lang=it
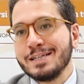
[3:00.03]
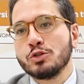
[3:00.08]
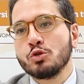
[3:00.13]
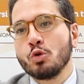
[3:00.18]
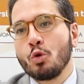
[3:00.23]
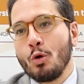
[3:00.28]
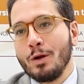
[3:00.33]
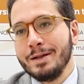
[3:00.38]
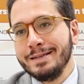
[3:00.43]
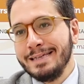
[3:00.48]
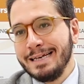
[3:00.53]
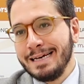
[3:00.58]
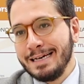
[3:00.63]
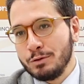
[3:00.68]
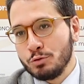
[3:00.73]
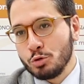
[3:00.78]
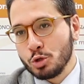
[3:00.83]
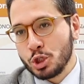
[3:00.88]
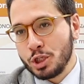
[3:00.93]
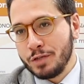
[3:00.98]
solo al
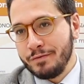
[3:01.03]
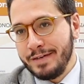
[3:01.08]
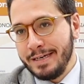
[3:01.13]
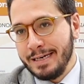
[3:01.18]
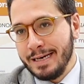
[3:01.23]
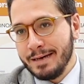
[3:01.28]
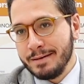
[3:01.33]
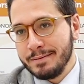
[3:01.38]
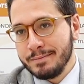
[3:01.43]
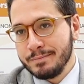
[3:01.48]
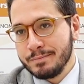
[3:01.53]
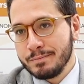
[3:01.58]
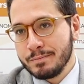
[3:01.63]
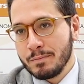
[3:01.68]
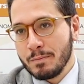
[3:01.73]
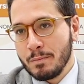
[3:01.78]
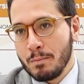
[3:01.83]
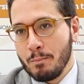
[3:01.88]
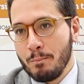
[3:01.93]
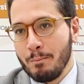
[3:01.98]
diritto civile,
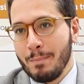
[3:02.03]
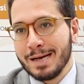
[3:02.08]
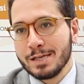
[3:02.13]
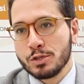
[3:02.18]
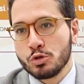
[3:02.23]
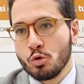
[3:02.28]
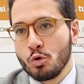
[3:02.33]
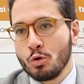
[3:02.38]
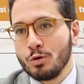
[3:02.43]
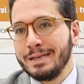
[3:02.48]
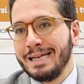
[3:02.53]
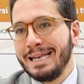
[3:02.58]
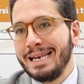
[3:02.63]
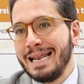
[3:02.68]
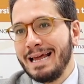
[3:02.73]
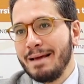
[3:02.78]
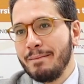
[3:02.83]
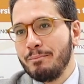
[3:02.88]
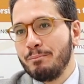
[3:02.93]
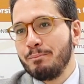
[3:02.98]
ma sono
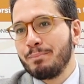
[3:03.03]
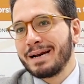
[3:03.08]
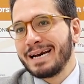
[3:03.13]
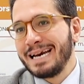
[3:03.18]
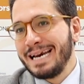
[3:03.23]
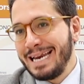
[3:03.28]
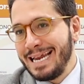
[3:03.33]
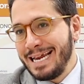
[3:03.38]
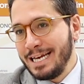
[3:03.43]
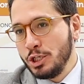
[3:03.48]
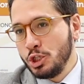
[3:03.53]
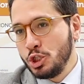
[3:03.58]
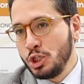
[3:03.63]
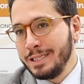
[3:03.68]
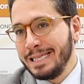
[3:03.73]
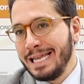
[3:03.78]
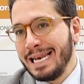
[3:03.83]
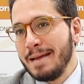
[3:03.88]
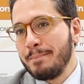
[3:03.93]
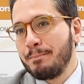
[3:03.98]
delle preleggi,
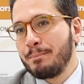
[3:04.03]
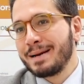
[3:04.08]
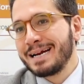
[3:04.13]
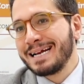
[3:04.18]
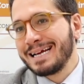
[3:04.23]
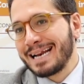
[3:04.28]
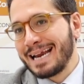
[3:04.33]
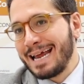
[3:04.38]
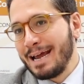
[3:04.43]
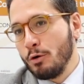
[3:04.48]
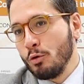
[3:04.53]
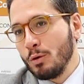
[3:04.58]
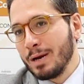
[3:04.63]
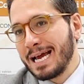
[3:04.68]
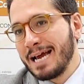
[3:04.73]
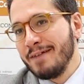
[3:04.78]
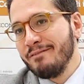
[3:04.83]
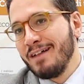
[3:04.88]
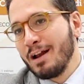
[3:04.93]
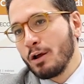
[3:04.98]
delle preregole
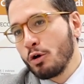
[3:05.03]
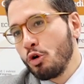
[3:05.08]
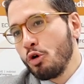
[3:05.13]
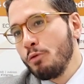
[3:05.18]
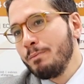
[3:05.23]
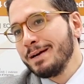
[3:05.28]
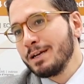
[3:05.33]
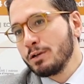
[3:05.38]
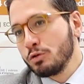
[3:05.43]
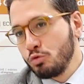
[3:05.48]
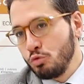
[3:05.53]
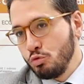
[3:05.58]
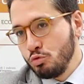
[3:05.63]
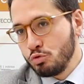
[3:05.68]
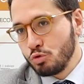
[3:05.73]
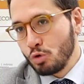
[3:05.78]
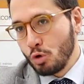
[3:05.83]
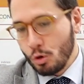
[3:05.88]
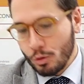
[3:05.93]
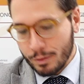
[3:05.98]
che valgono per
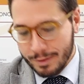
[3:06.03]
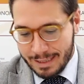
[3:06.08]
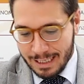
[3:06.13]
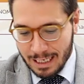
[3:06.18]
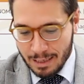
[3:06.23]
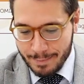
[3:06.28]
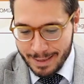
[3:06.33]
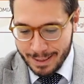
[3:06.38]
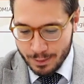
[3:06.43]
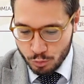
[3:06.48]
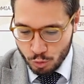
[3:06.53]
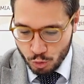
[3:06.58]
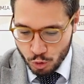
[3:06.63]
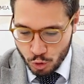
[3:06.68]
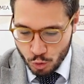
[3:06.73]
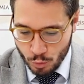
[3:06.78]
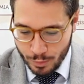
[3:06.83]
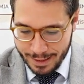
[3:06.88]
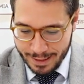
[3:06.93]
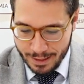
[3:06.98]
tutto l'ordinamento
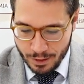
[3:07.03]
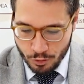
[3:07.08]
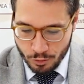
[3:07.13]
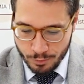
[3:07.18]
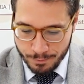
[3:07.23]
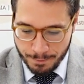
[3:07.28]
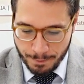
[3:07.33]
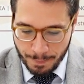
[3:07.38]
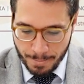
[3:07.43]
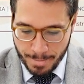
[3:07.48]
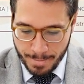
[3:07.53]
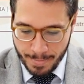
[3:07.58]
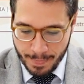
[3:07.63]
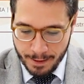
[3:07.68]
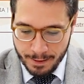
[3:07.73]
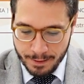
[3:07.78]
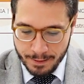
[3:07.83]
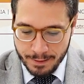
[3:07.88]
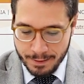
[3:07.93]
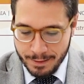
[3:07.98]
giuridico.
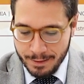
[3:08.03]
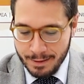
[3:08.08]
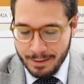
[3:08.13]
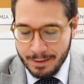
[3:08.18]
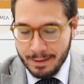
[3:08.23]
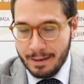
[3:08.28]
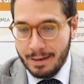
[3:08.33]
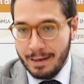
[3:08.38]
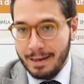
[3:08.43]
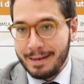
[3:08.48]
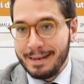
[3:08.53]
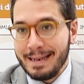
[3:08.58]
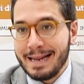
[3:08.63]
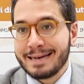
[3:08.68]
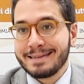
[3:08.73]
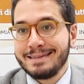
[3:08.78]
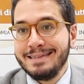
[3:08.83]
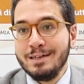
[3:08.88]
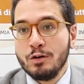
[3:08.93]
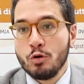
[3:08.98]

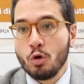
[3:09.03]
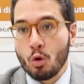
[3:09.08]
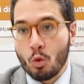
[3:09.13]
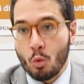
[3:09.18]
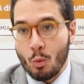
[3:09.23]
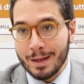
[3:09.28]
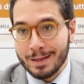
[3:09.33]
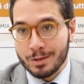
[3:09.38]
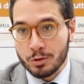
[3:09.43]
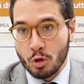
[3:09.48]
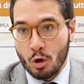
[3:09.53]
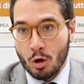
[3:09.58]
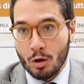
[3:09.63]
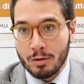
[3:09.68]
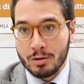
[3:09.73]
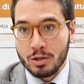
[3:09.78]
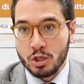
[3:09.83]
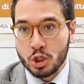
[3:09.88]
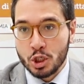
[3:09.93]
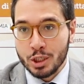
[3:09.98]
L'articolo
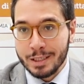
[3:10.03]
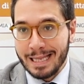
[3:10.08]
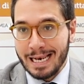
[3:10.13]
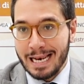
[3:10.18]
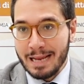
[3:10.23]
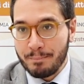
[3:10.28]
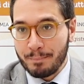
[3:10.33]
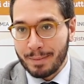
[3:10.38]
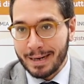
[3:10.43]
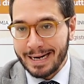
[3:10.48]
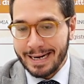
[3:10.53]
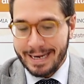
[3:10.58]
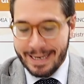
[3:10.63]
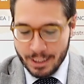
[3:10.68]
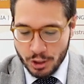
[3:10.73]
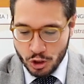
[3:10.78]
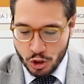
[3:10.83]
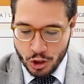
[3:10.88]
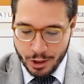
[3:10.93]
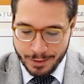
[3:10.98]
14 delle
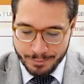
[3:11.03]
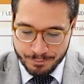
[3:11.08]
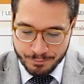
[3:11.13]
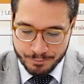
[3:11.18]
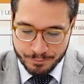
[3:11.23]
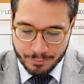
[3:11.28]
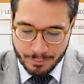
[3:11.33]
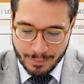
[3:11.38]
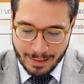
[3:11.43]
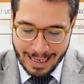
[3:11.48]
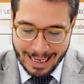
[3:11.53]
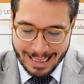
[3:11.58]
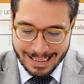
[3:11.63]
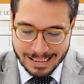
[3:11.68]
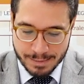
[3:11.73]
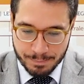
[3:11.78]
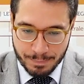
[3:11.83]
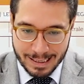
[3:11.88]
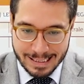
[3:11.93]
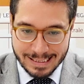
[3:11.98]
preleggi
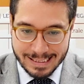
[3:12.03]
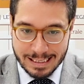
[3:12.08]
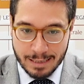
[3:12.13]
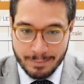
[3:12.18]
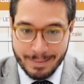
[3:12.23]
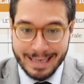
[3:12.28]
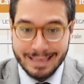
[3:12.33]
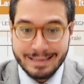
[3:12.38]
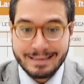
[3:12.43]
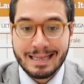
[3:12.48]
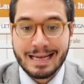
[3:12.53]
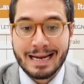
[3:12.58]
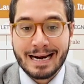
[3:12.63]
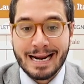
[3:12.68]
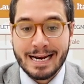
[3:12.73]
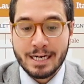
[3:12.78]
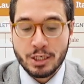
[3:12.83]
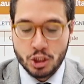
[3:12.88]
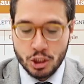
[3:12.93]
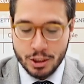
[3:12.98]
espressamente
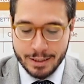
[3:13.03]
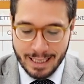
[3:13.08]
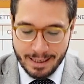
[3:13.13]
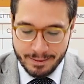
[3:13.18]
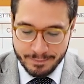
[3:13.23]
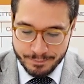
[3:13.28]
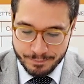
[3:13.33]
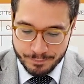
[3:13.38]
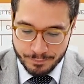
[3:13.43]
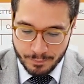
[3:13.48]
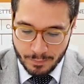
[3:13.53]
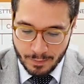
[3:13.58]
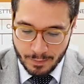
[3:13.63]
recita